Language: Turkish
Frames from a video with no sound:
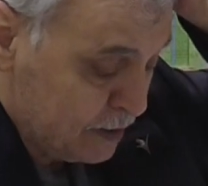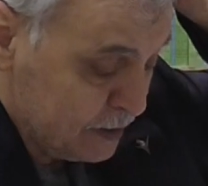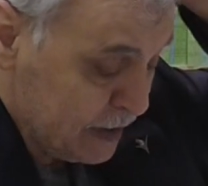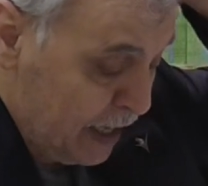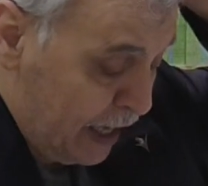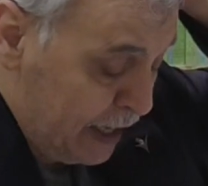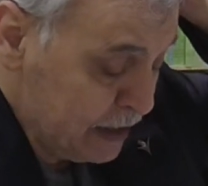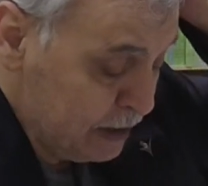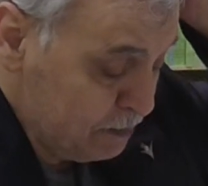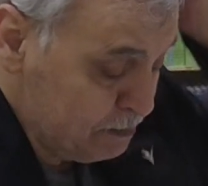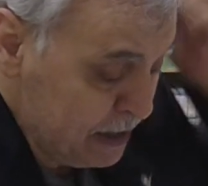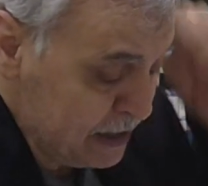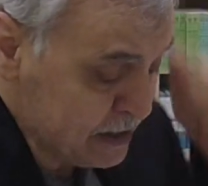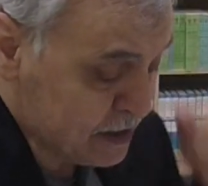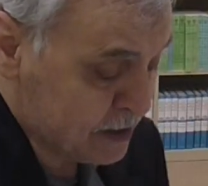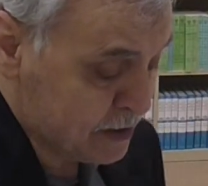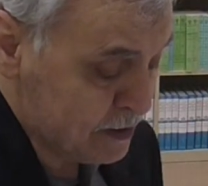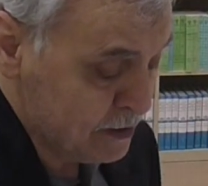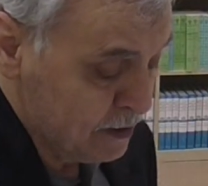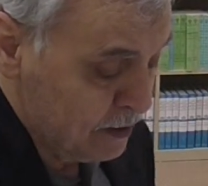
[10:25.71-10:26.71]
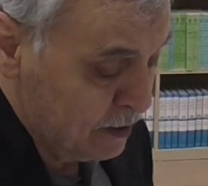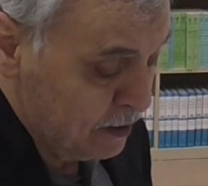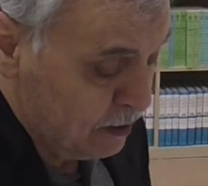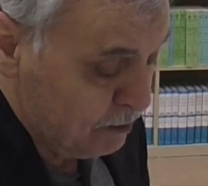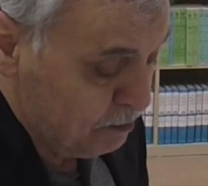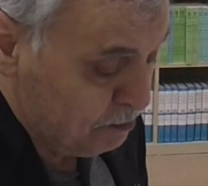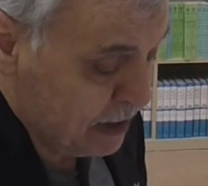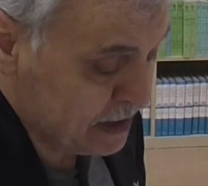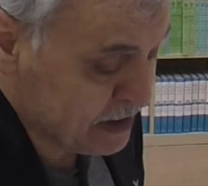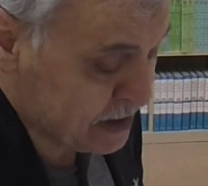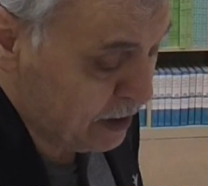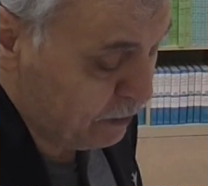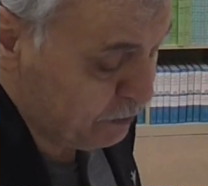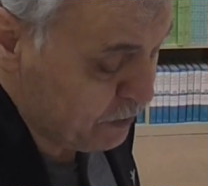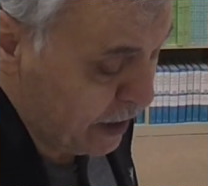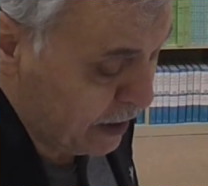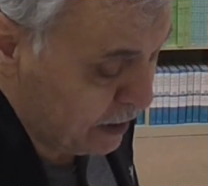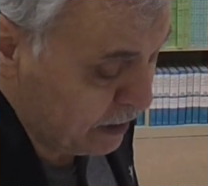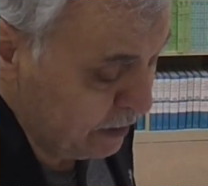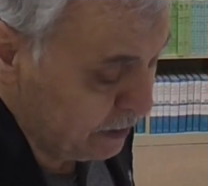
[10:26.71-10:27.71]
Yani biz
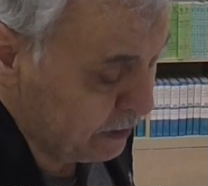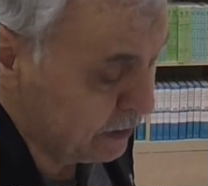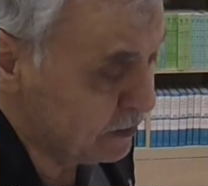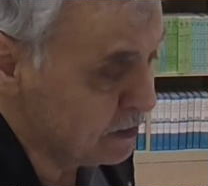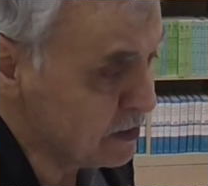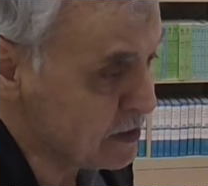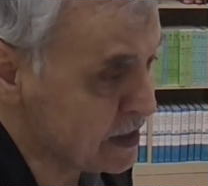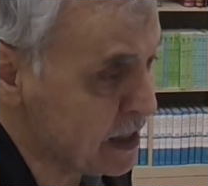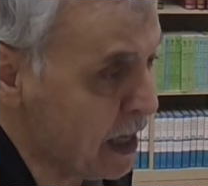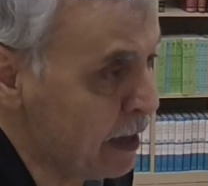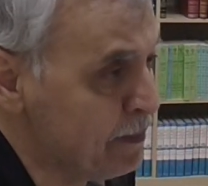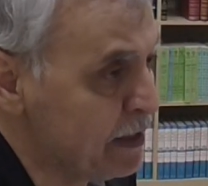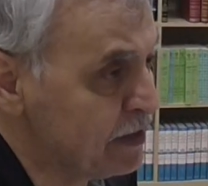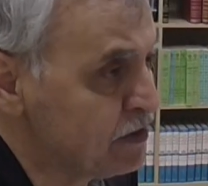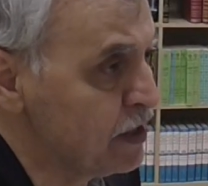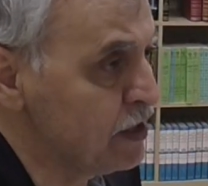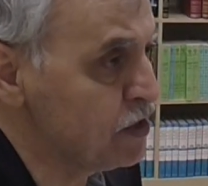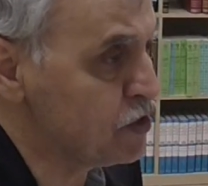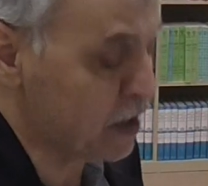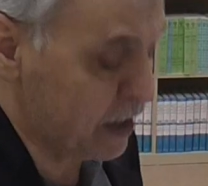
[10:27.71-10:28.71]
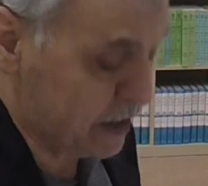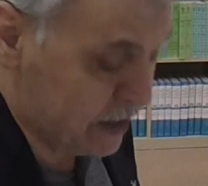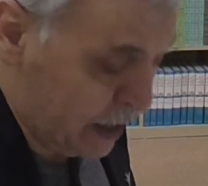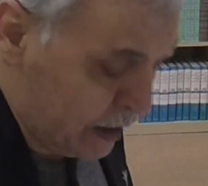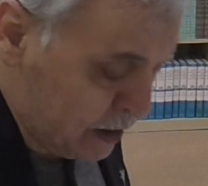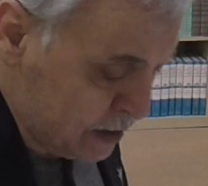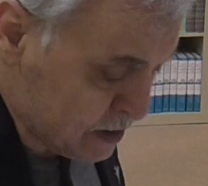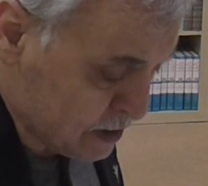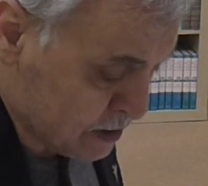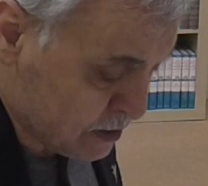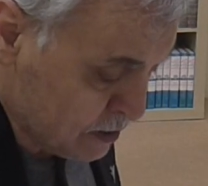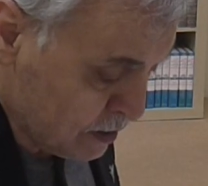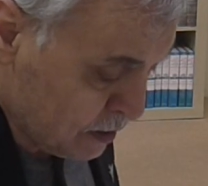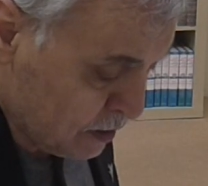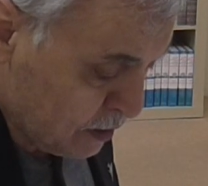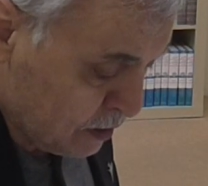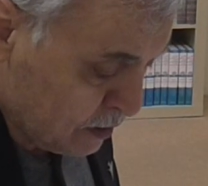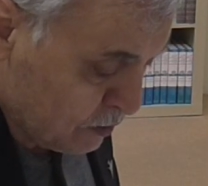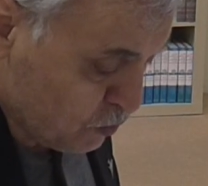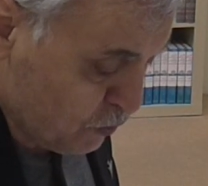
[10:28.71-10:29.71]
masraflarını, zahmetini çekeriz
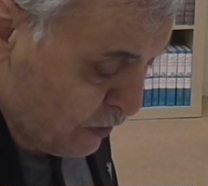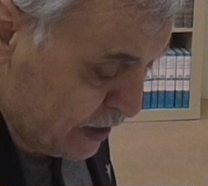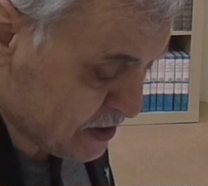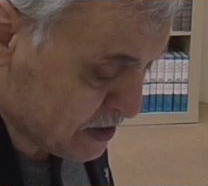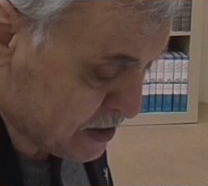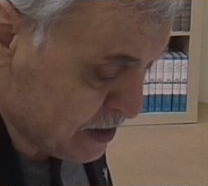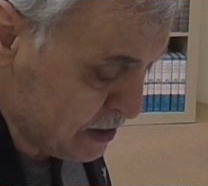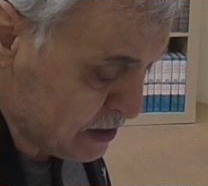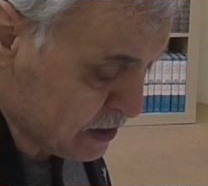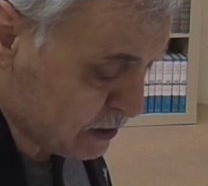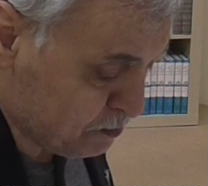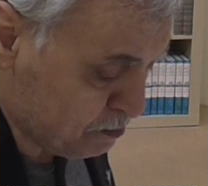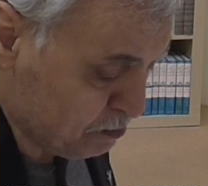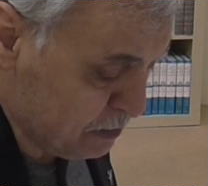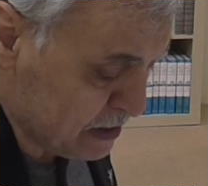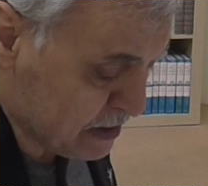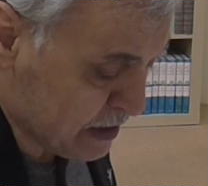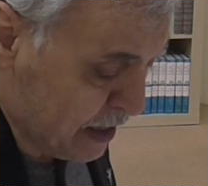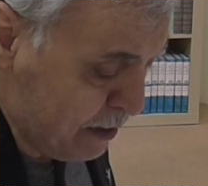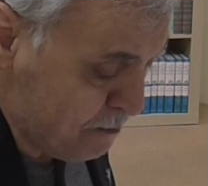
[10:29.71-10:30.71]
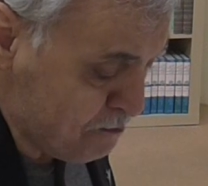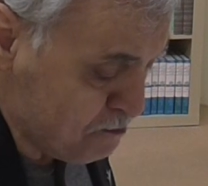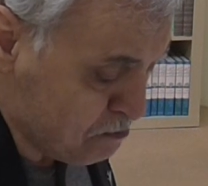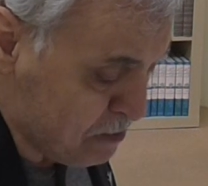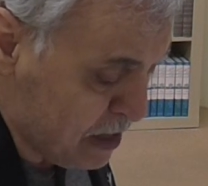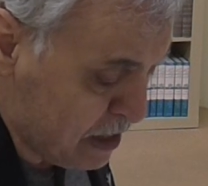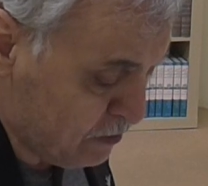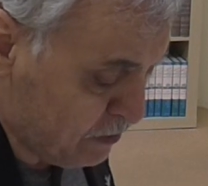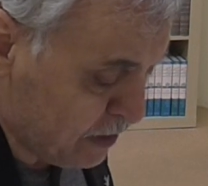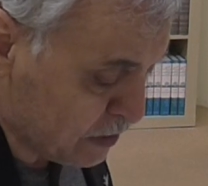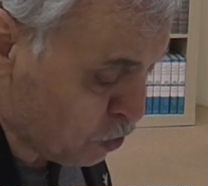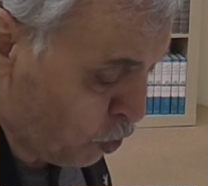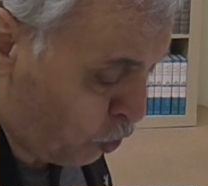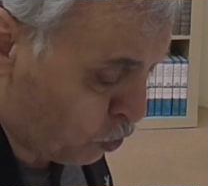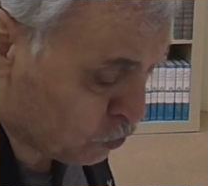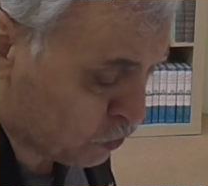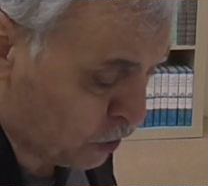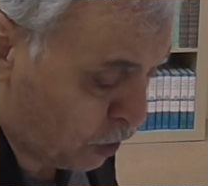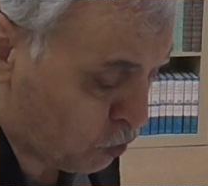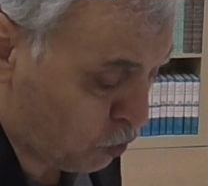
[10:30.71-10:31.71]
ve siz bize meyvede
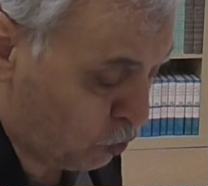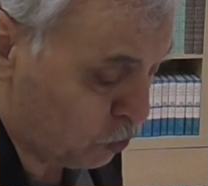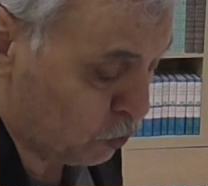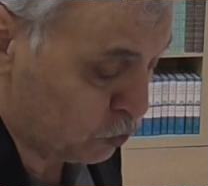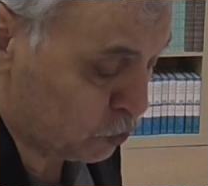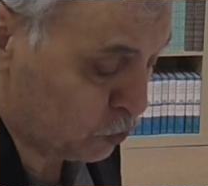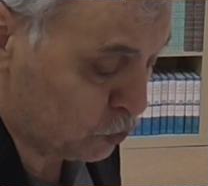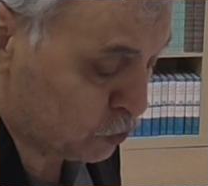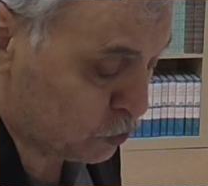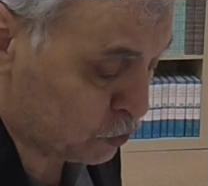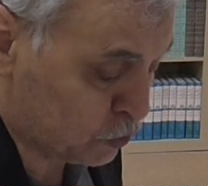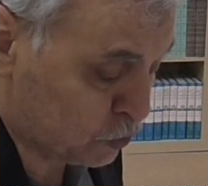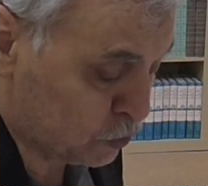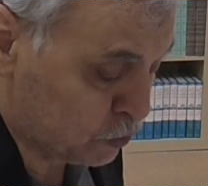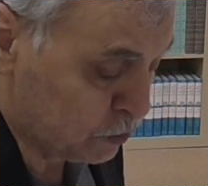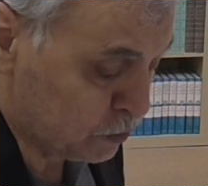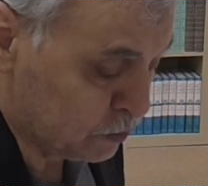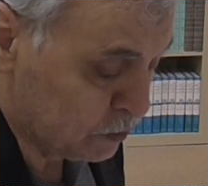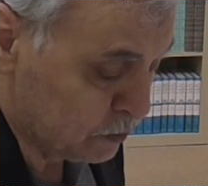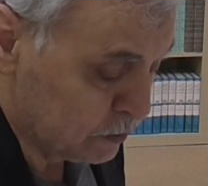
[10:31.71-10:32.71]
ortak olursunuz.